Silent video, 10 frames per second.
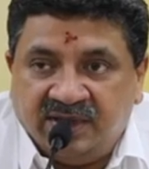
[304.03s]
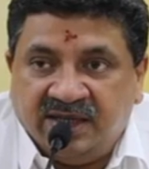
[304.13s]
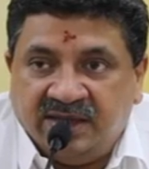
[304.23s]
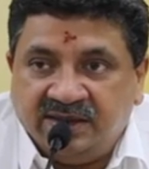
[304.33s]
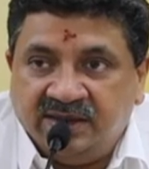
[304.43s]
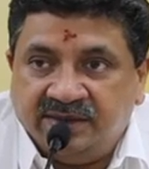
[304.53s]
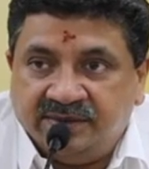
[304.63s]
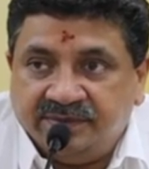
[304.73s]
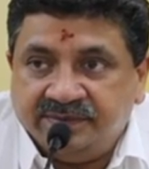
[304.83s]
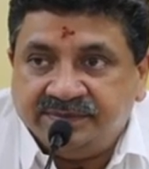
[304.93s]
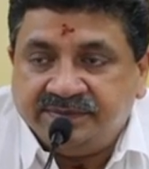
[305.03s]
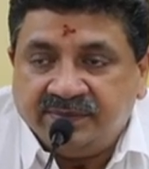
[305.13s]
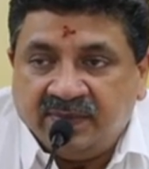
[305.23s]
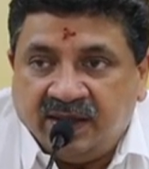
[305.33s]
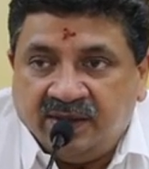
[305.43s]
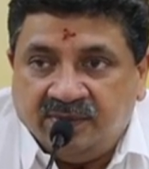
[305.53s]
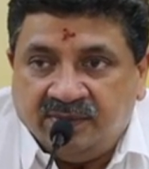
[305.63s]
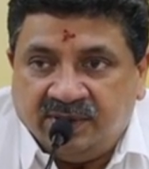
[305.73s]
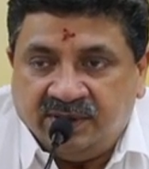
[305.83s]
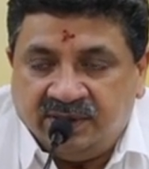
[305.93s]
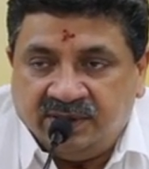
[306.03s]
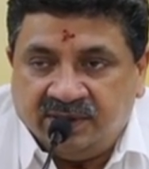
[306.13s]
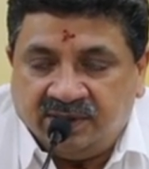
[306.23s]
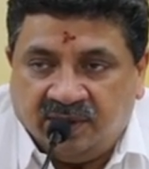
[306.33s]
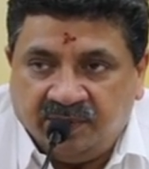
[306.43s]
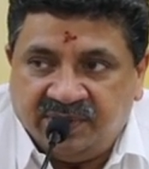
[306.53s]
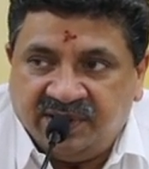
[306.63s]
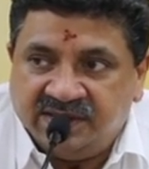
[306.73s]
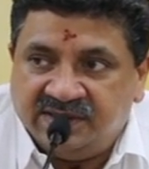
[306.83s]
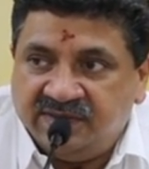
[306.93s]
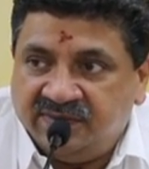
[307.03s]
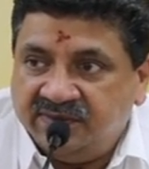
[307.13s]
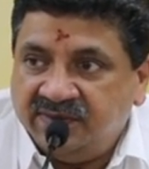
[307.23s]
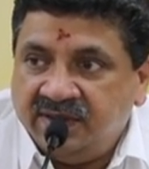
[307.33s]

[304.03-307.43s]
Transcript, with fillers: ஒன்றிணைந்து ஒரு காம்ப்ரிஹென்சிவ்